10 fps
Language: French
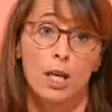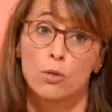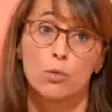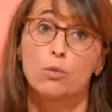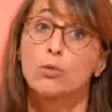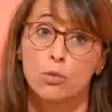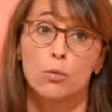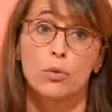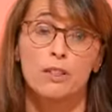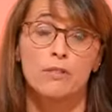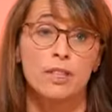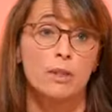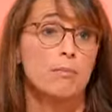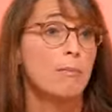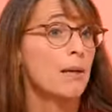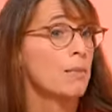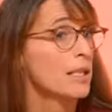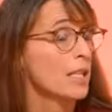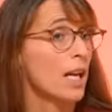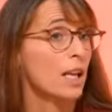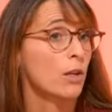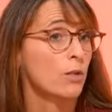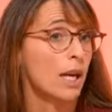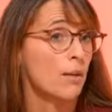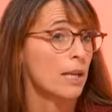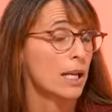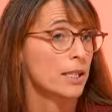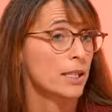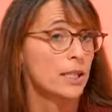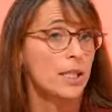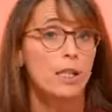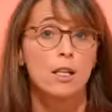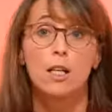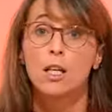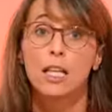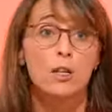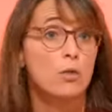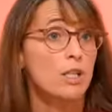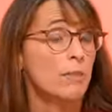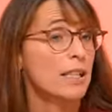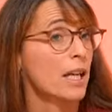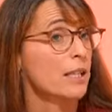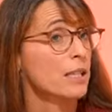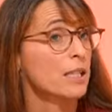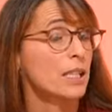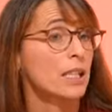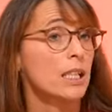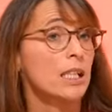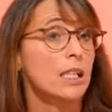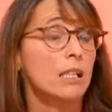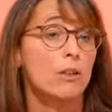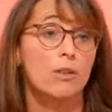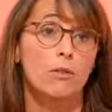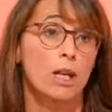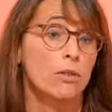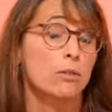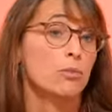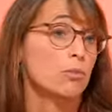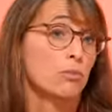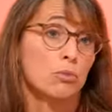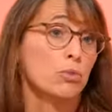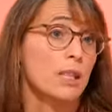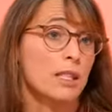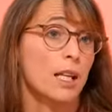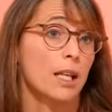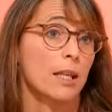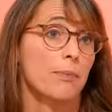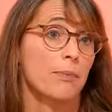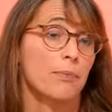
Et donc, tout le monde est visé. Même les salariés en arrêt maladie, les congés maternité, voilà, tous les salariés.